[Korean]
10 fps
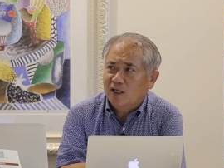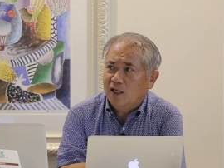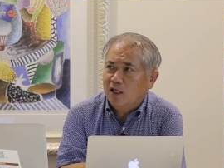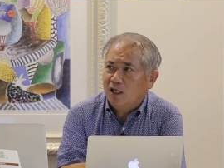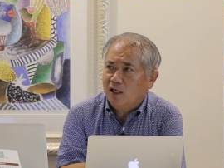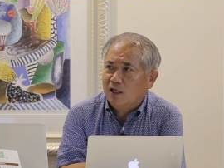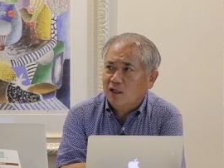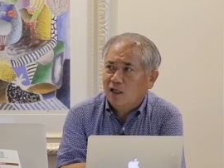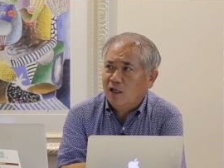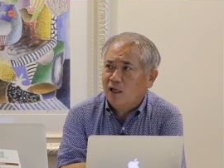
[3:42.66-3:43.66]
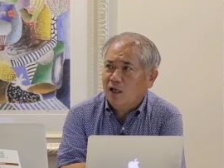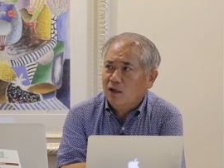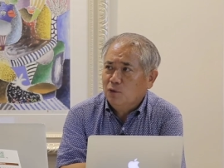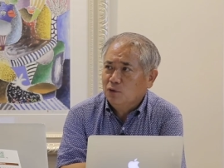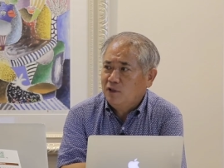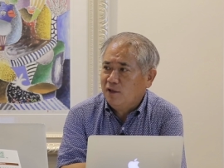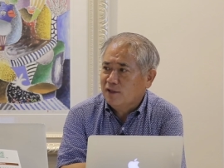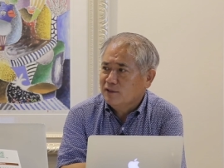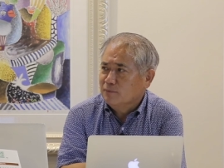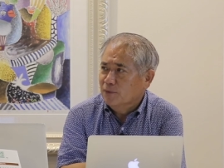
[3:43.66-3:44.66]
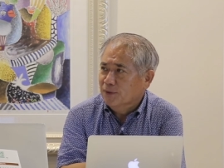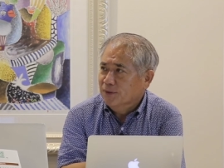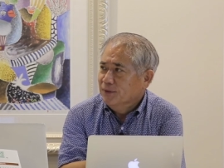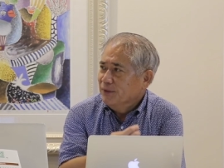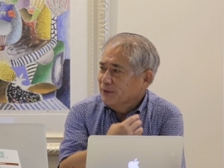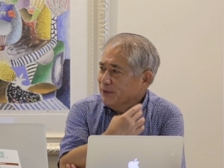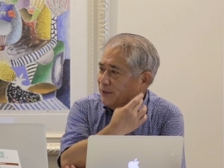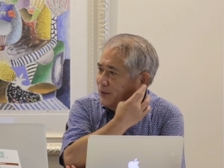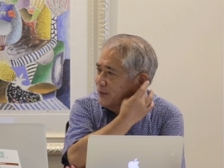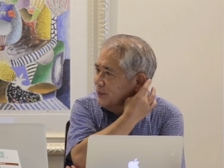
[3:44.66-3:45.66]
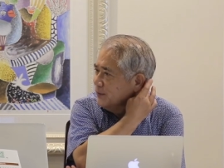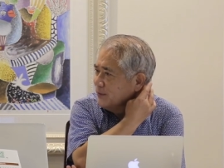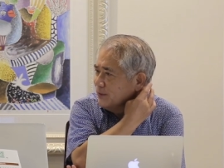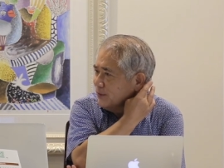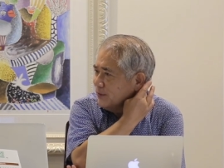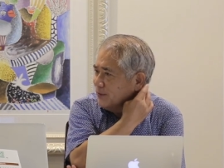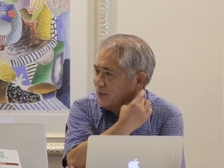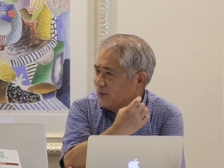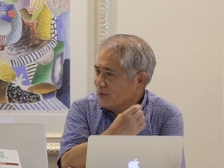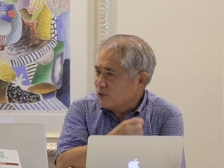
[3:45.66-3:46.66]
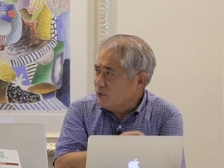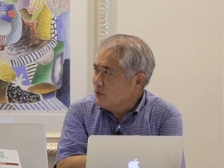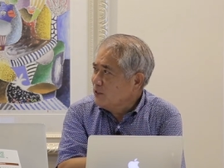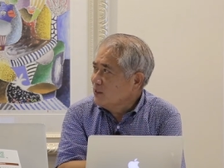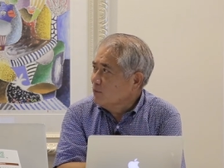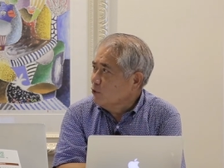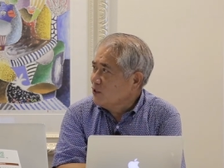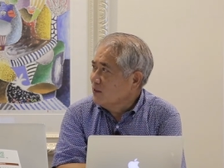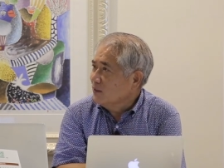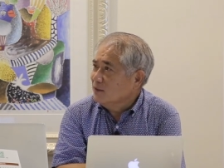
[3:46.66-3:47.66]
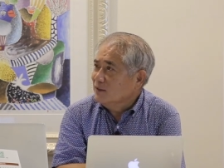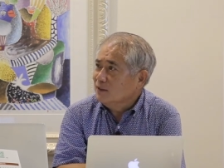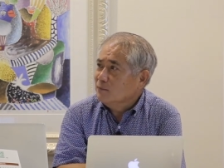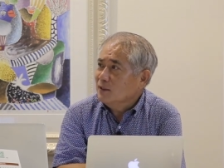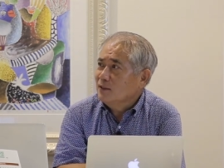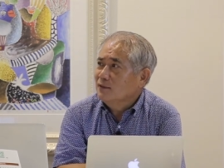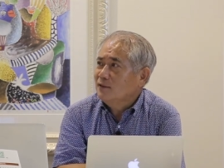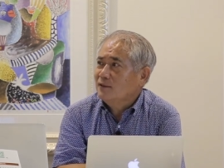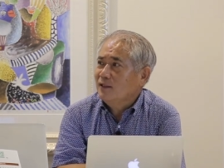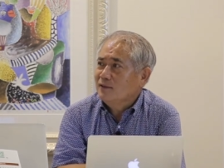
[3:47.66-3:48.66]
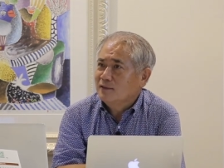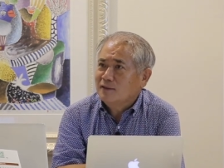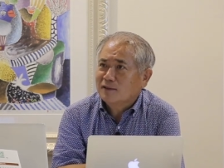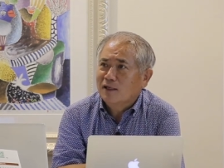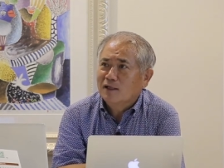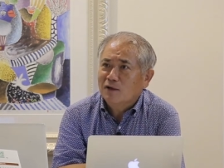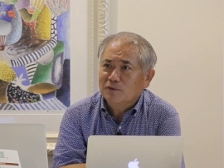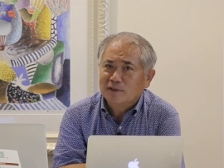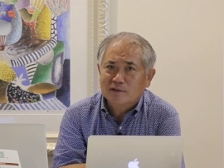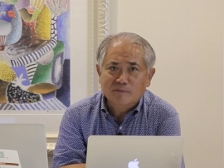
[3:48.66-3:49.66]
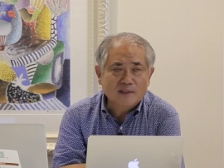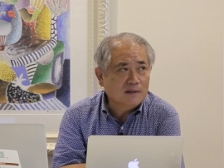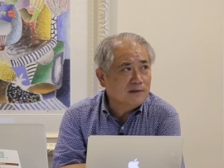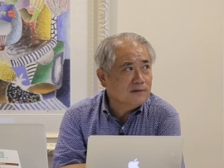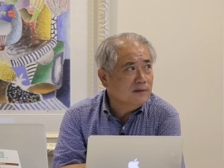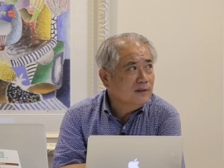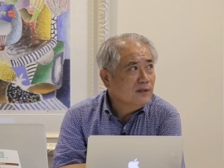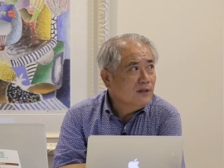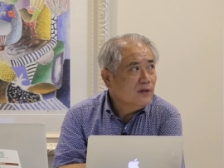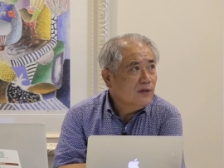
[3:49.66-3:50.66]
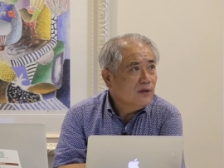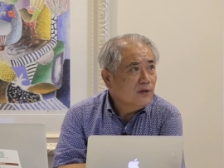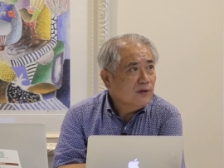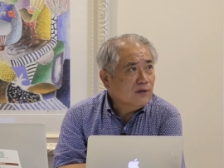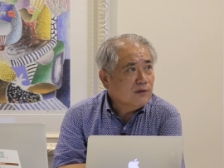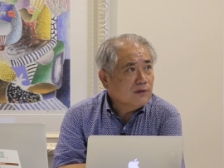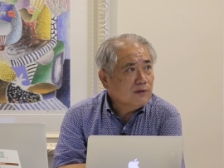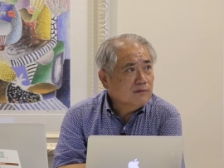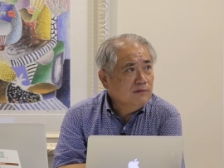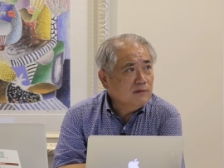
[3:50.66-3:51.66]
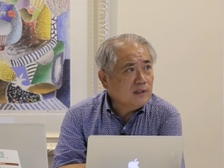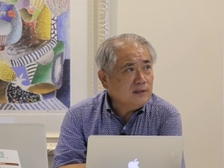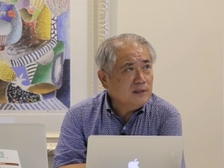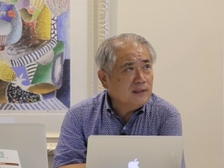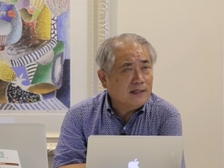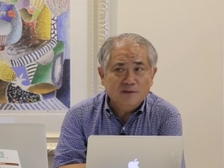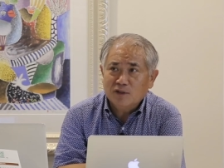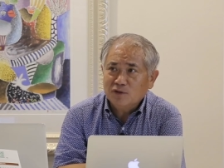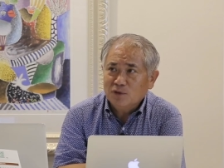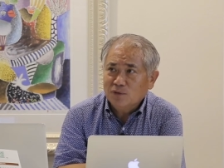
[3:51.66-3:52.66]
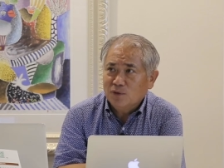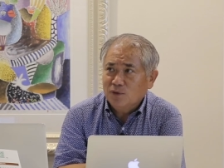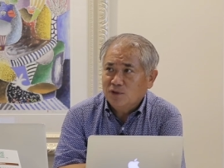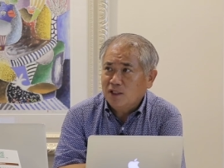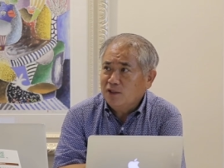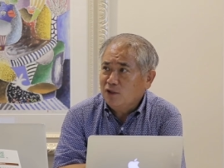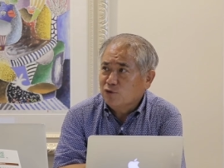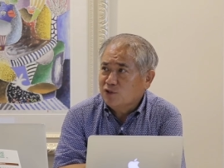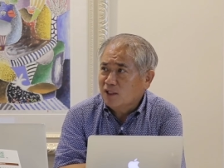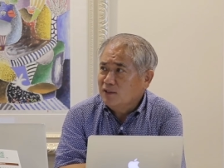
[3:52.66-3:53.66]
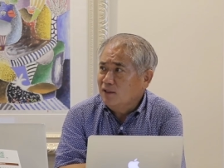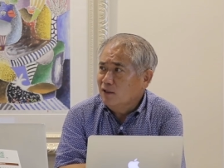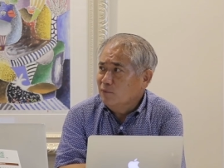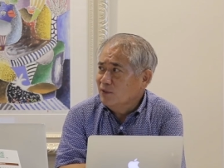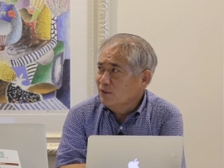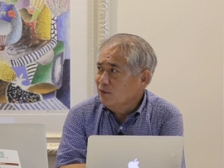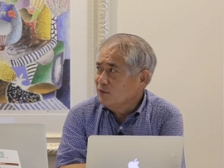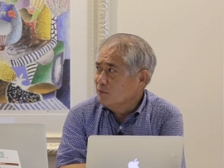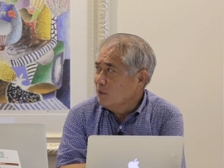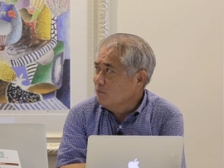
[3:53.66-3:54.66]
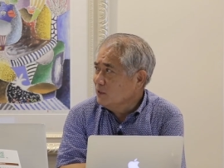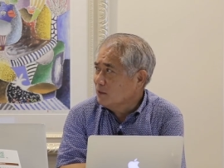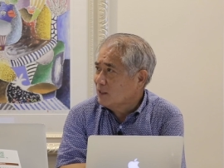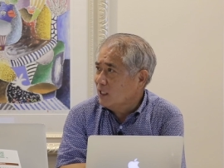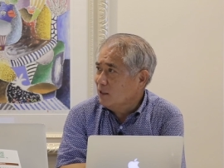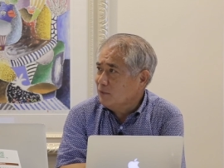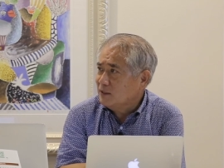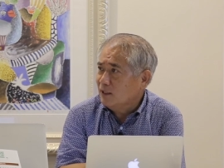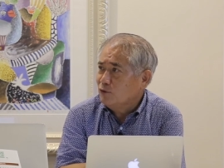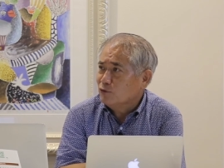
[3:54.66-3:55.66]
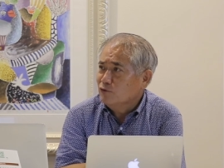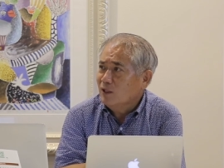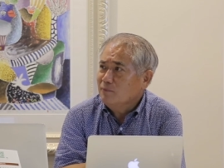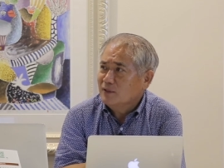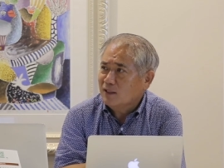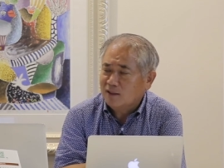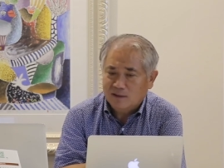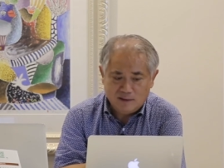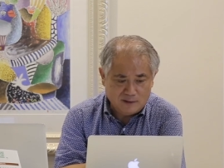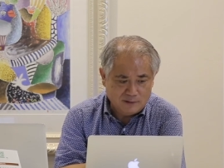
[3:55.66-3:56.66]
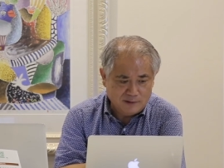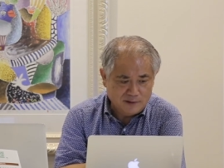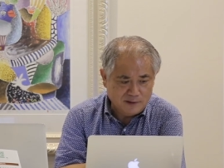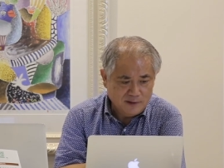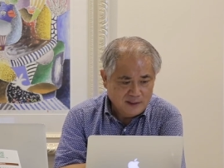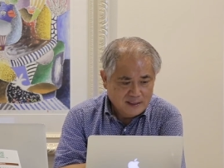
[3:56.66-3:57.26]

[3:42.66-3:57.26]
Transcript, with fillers: 내에 호텔에서 뭐, 어, 기빈 씨를 모신다든지 뭐 이런 특혜들을 생각을 하고 있습니다. 그래서 어, 사실은 안정적으로 채널이 유지가 되려면은 좀 멤버십 가입이 제일 중요합니다. 실제로. 그래서